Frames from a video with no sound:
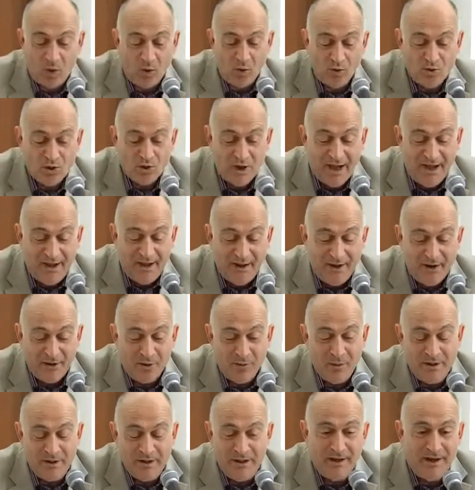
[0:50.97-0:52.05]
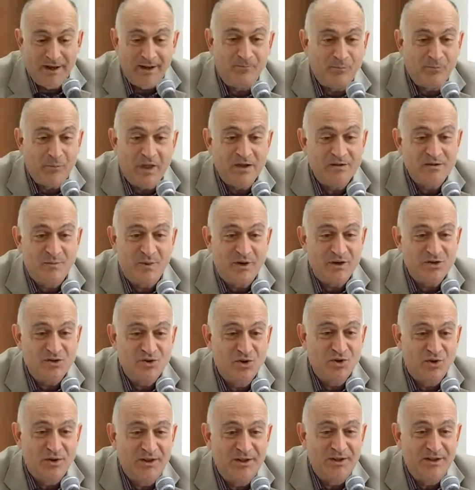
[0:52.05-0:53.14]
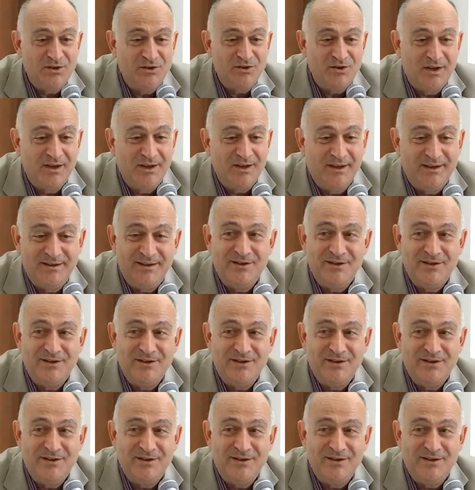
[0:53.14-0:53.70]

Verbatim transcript: usare dire, espressioni di, eh,